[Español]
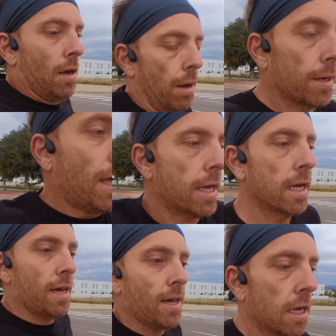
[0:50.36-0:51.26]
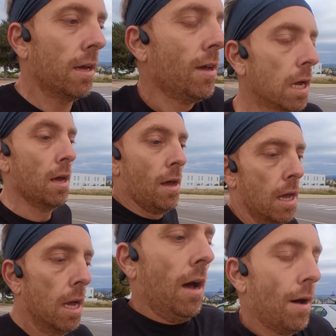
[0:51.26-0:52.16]
La verdad que
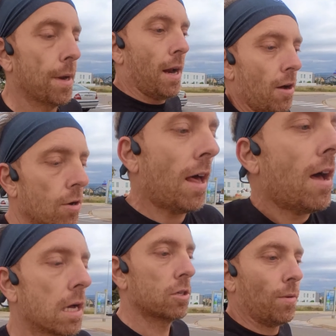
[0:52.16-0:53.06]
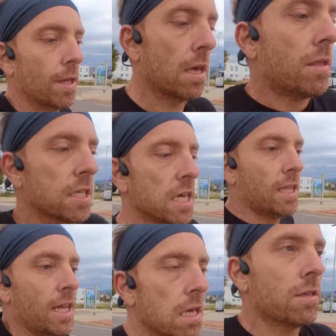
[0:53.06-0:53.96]
habrán ahora sobre
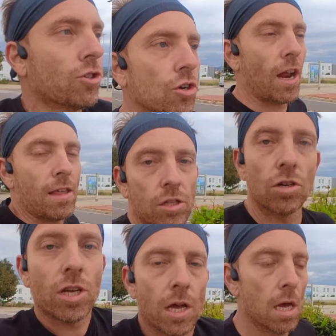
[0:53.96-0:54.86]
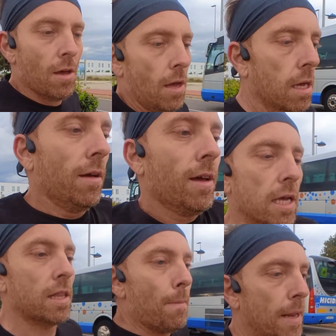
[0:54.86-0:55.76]
17, 18 graditos.
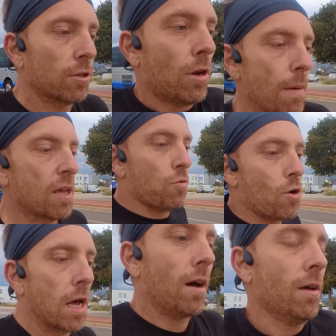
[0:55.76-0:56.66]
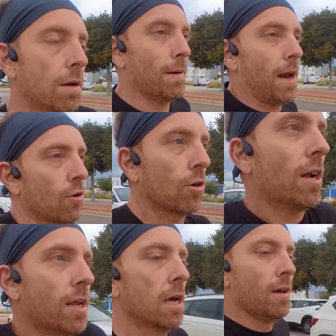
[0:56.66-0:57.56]
Qué temperatura más buena para correr.